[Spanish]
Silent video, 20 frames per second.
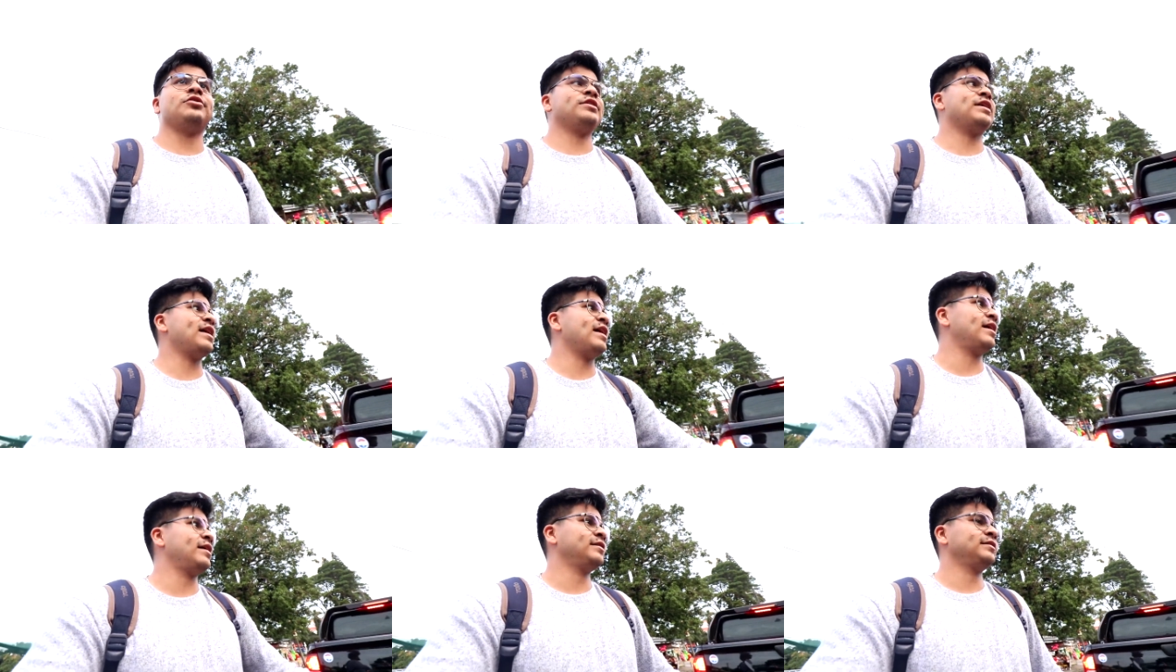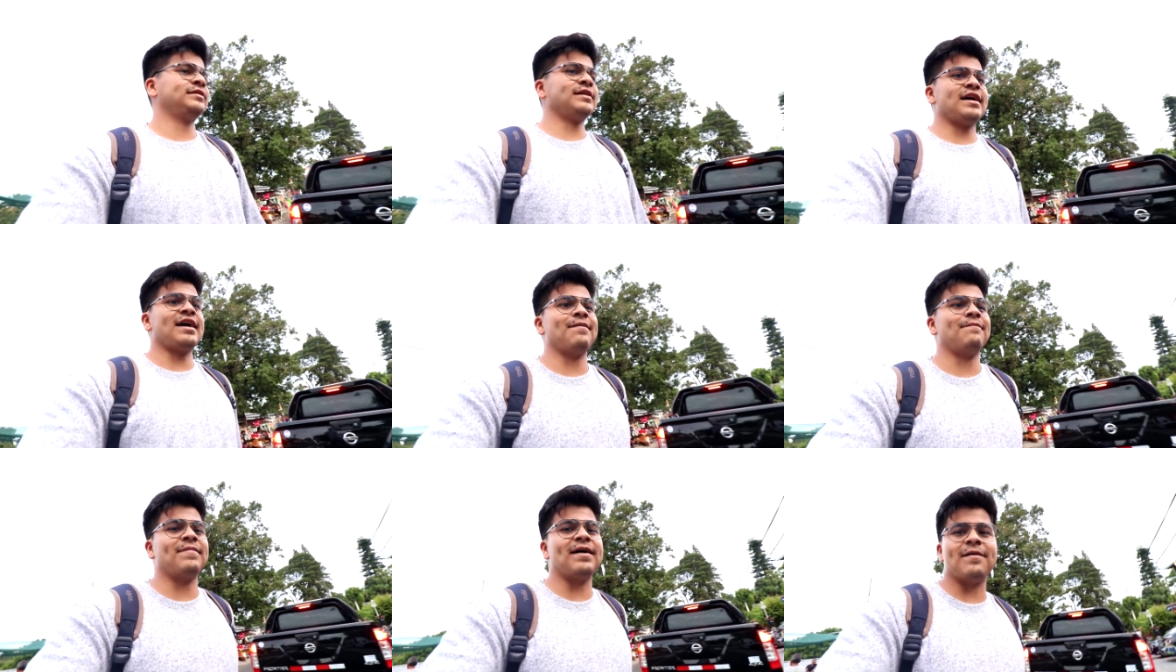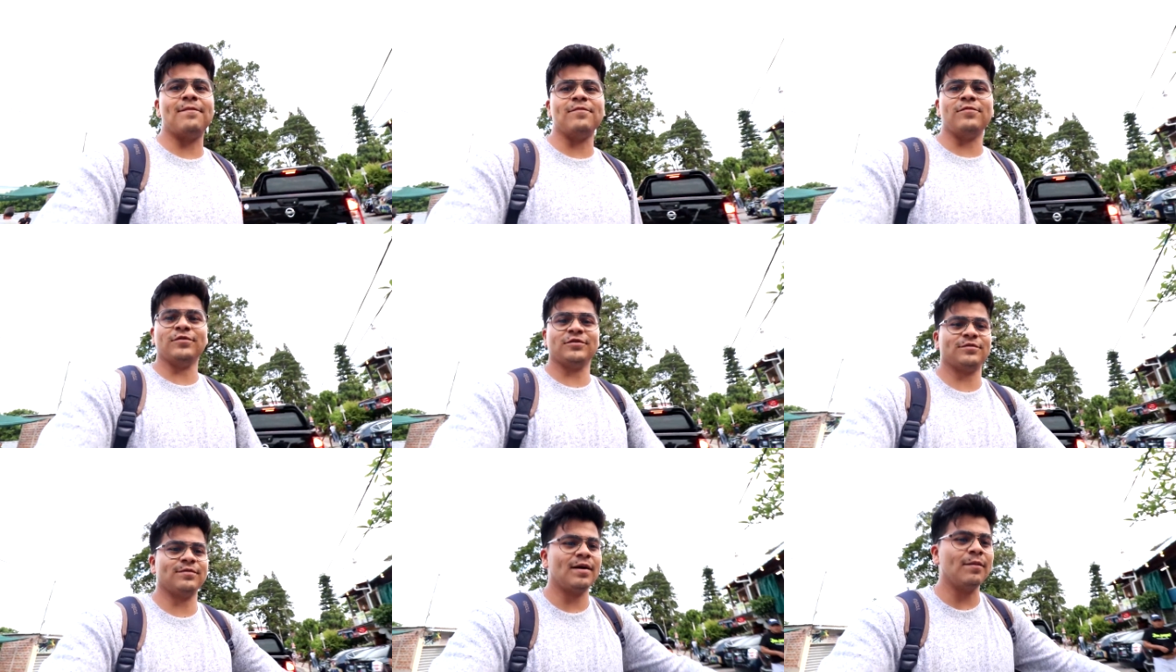ya, ya,
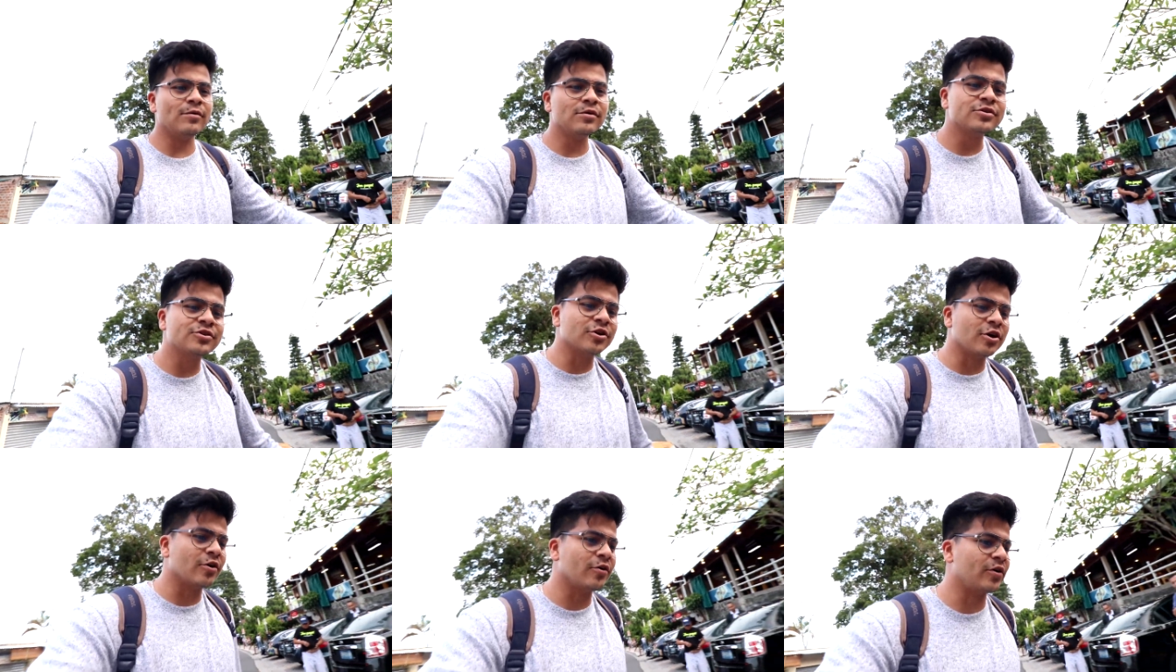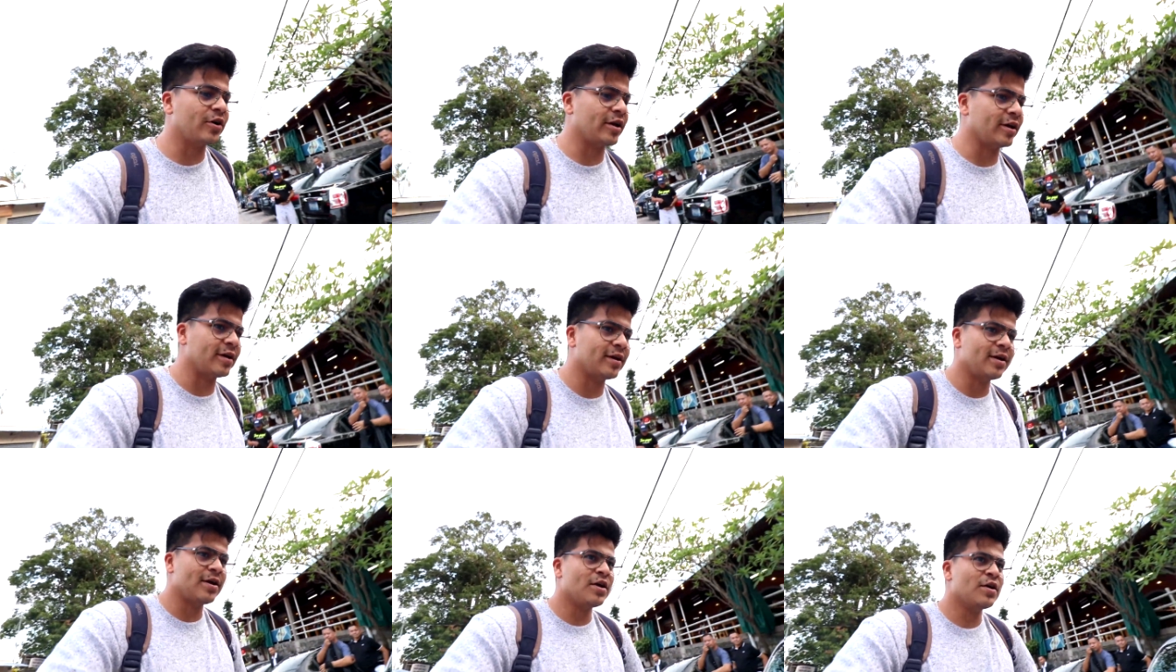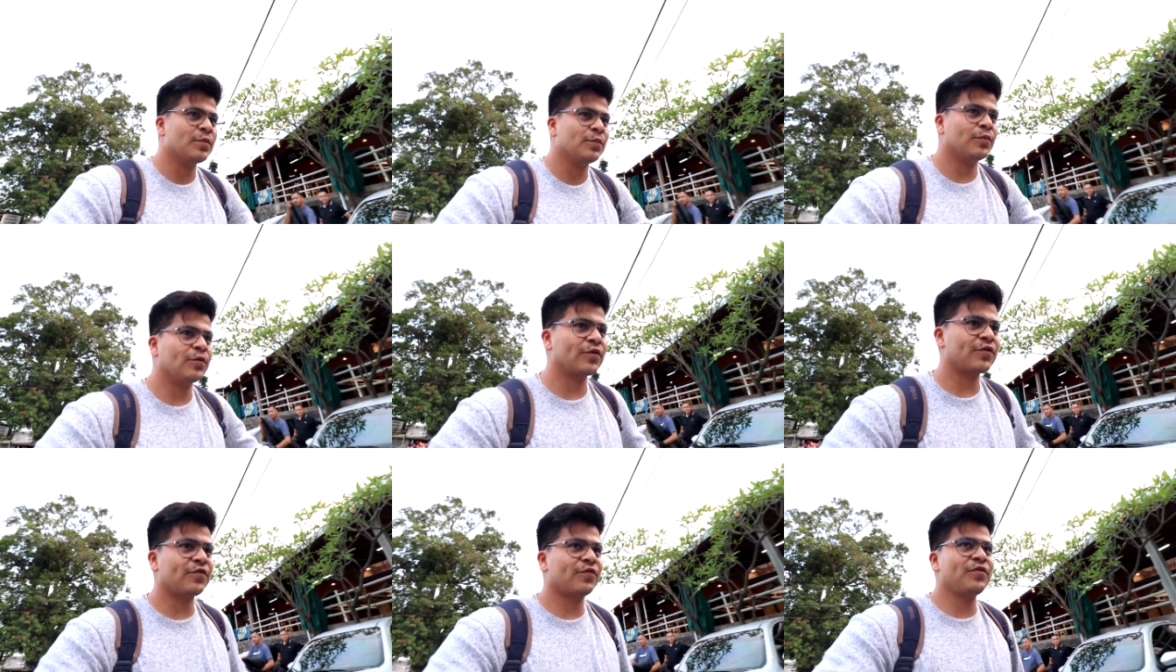vamos, vamos sobre.
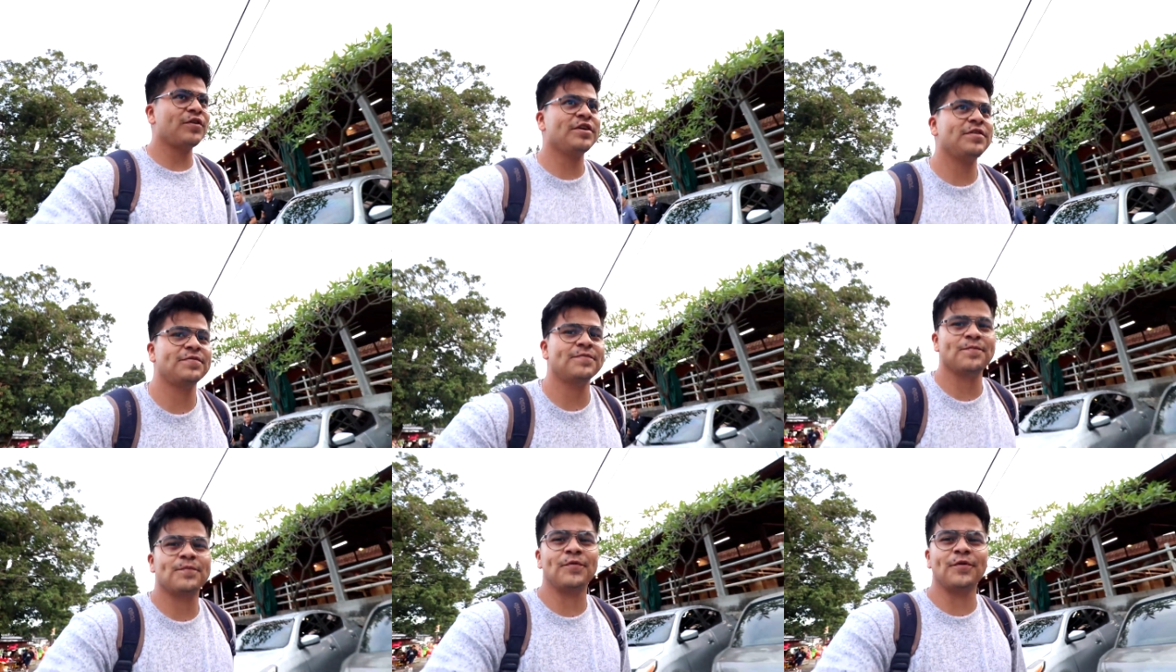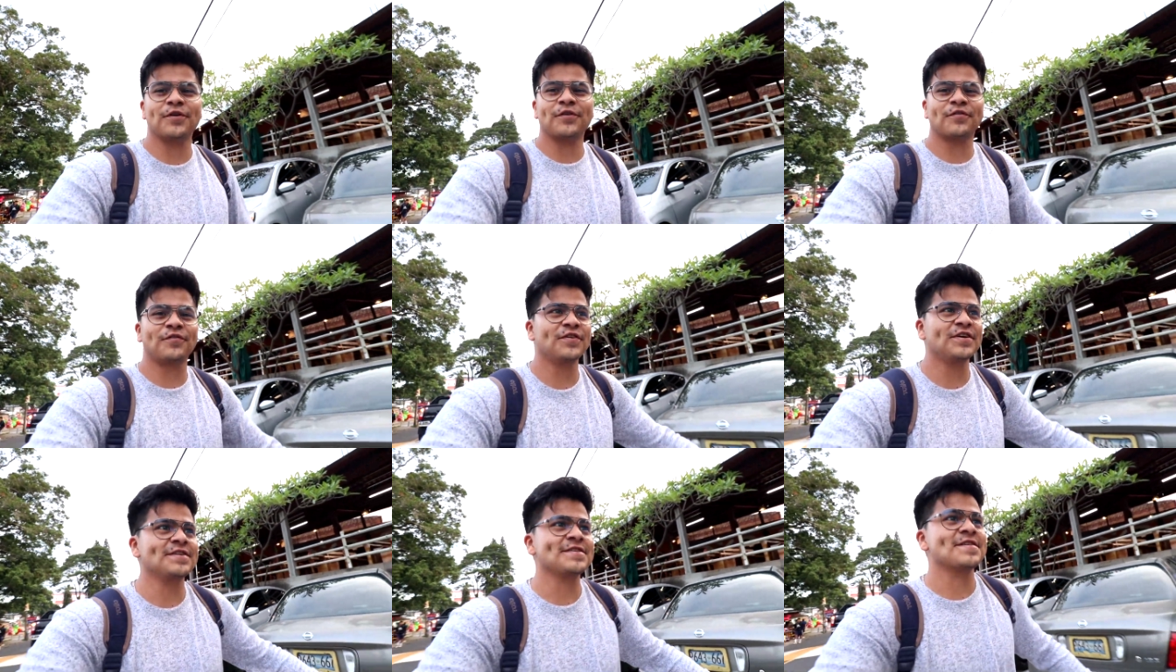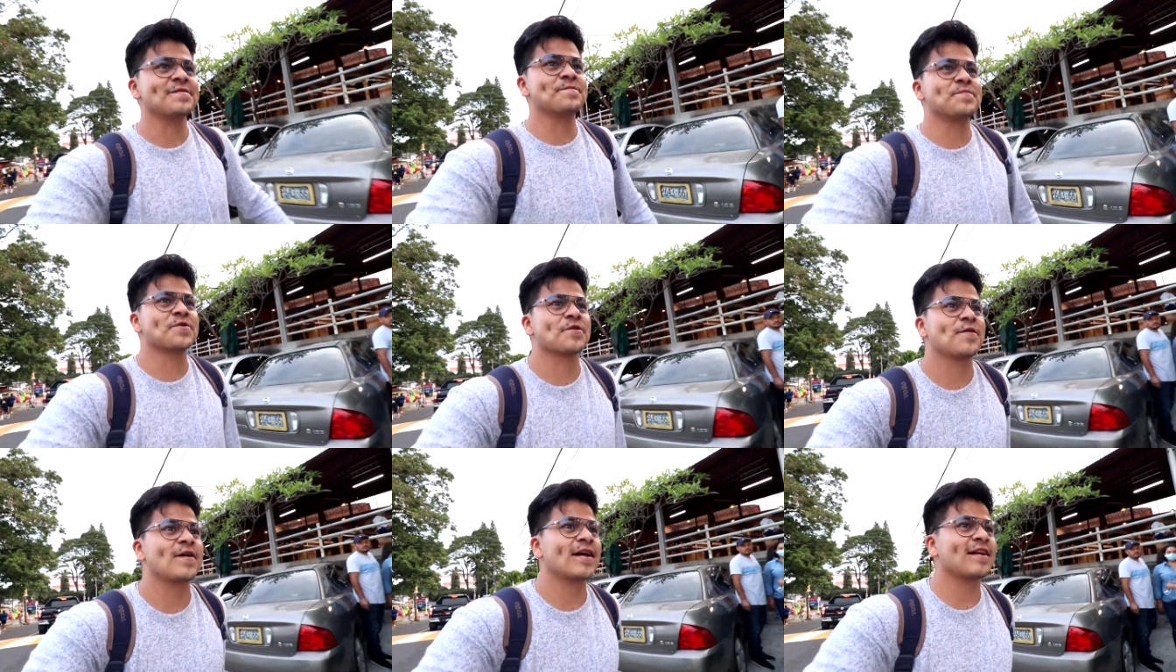Por fin, por fin a
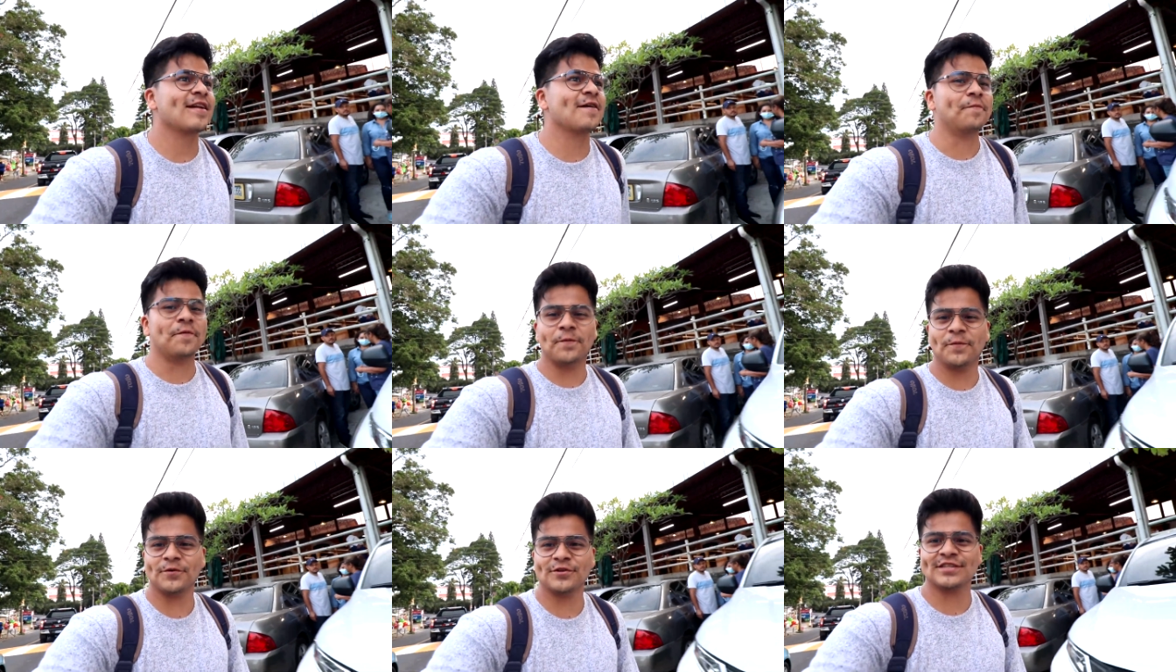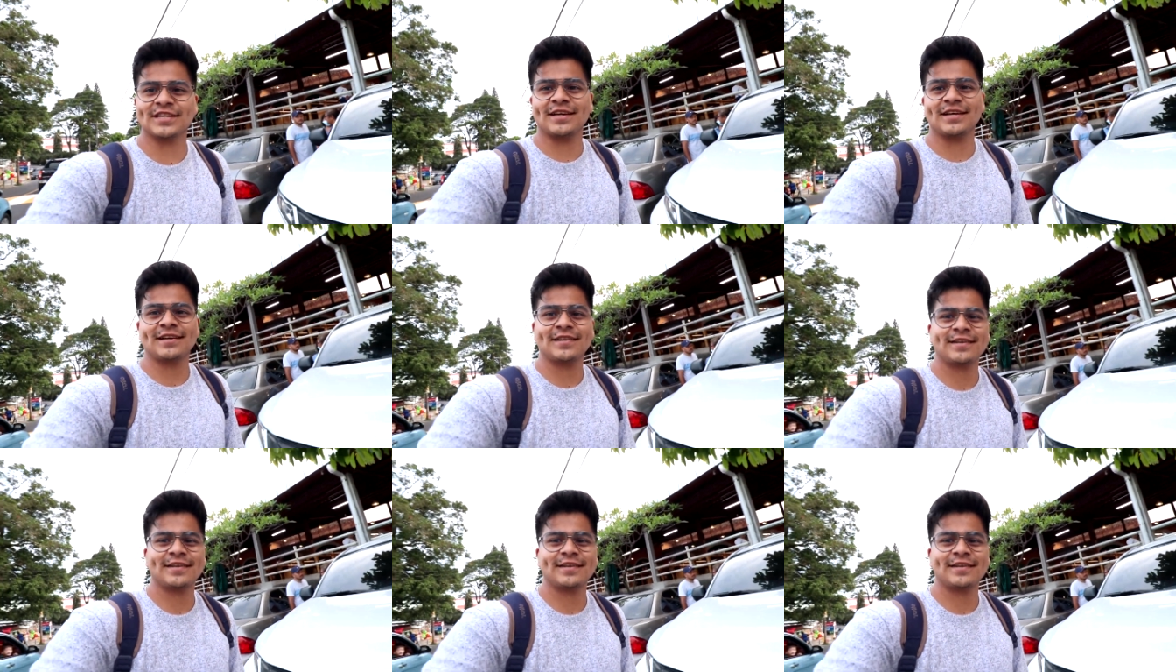probar la pupusa.